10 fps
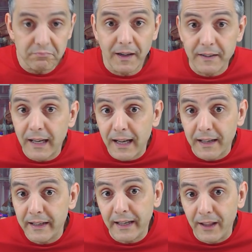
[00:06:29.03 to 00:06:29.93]
Allá,
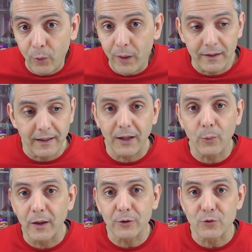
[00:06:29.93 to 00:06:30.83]
cada cual, cada
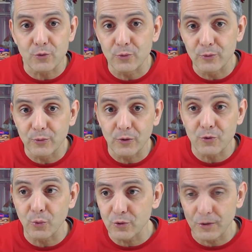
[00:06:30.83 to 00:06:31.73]
cual con su,
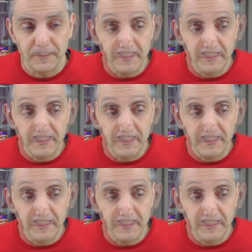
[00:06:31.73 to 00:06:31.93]
gusto.